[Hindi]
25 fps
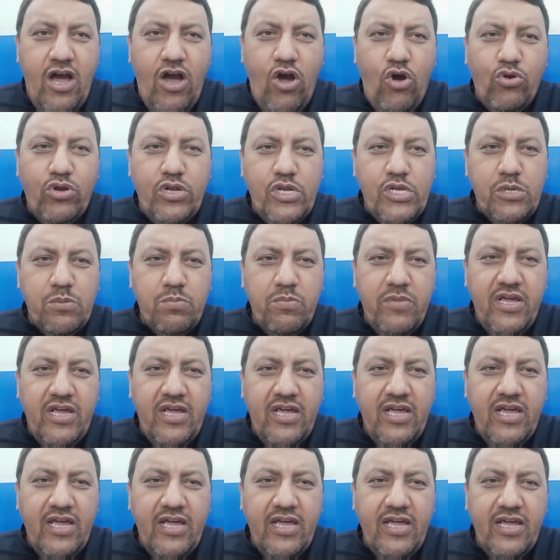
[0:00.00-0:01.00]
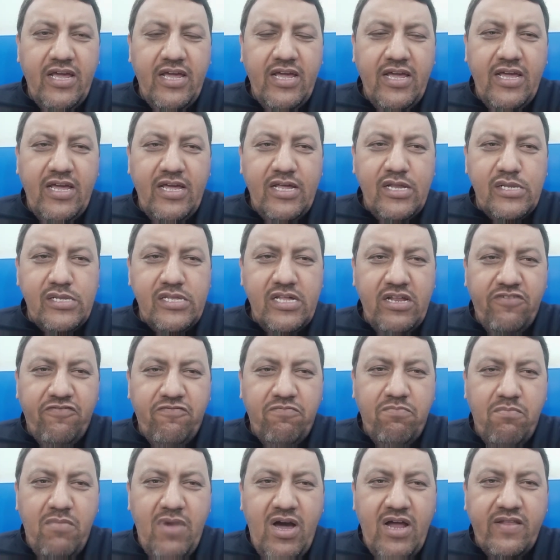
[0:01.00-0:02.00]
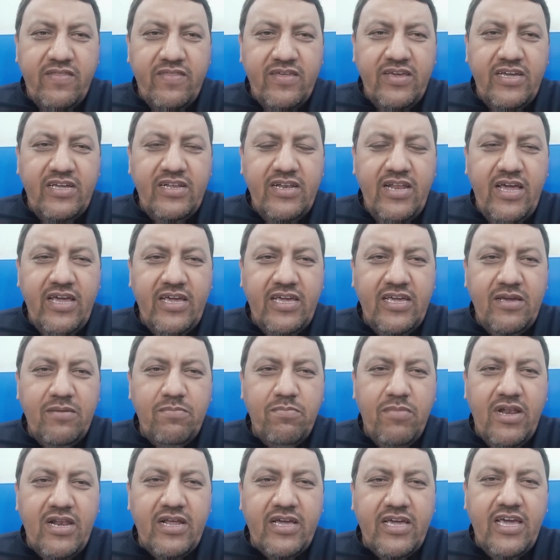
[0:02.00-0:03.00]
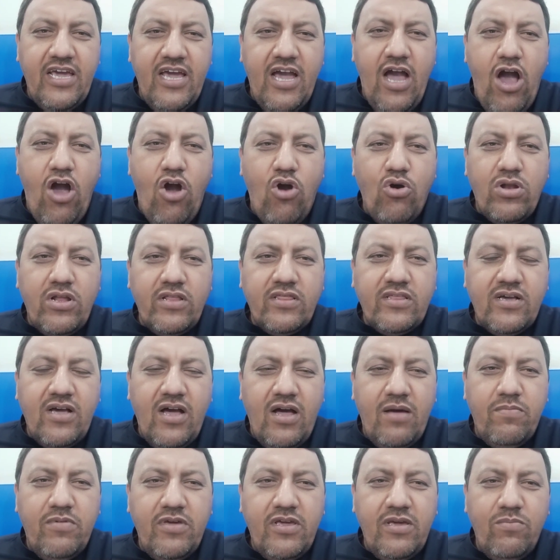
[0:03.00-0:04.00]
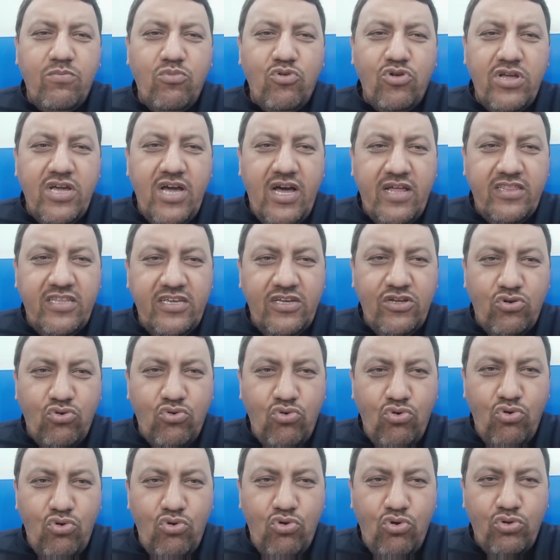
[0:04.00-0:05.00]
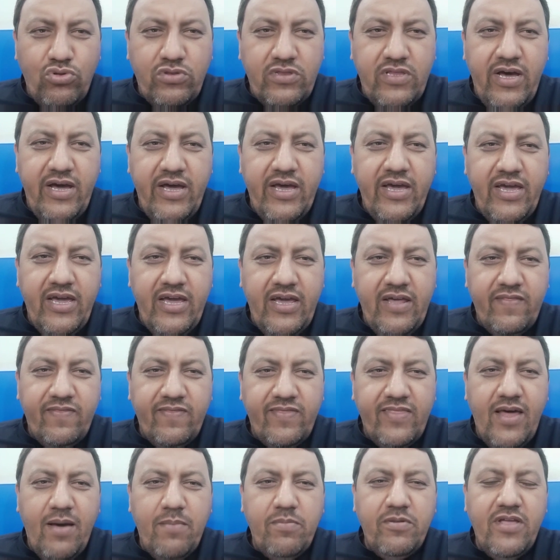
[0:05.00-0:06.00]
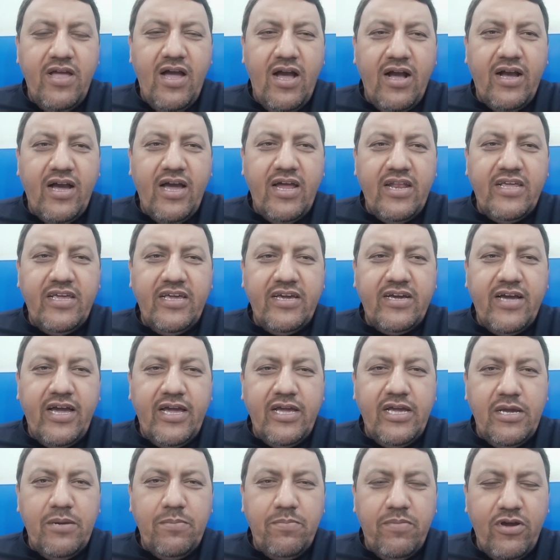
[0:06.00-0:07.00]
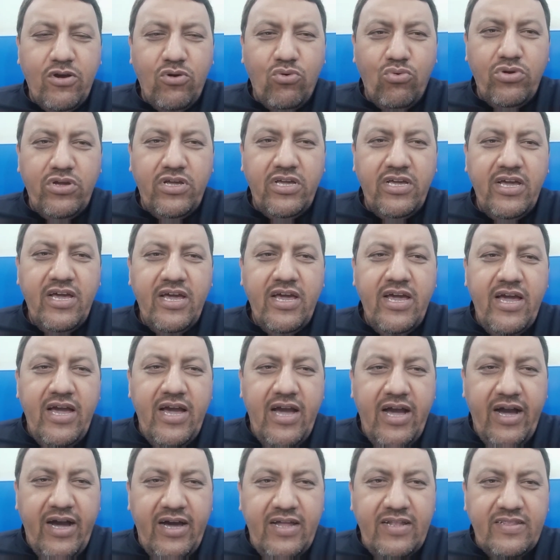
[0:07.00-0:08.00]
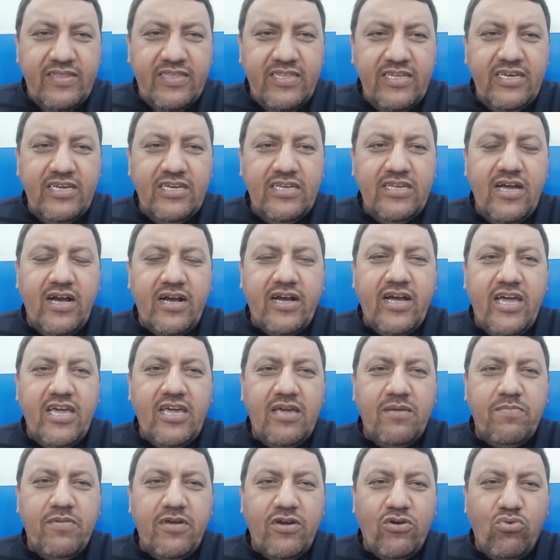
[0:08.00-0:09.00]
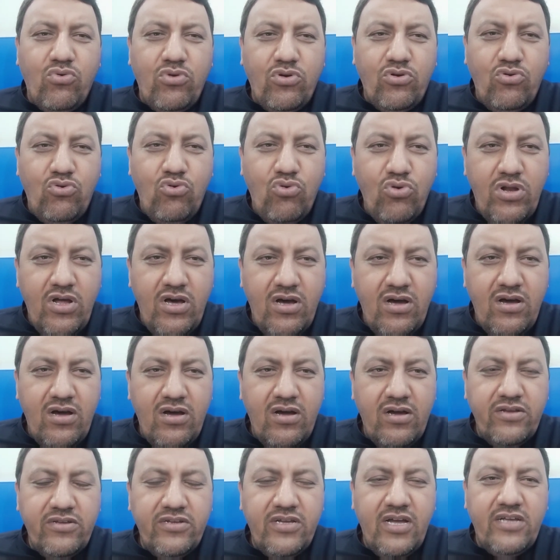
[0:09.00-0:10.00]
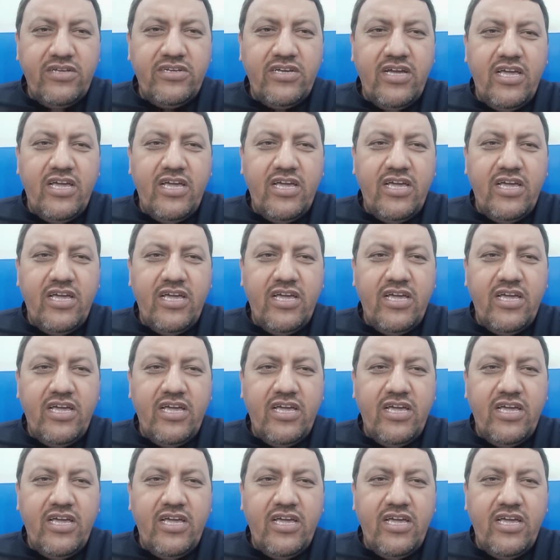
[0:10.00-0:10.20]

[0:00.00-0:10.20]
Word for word: और इसमें सिर्फ मर्द ही नहीं बल्कि औरत का भी बुनियादी रोल होता है तब जाकर ही कहीं पे कोई गलती या कहीं पे कोई गुनाह या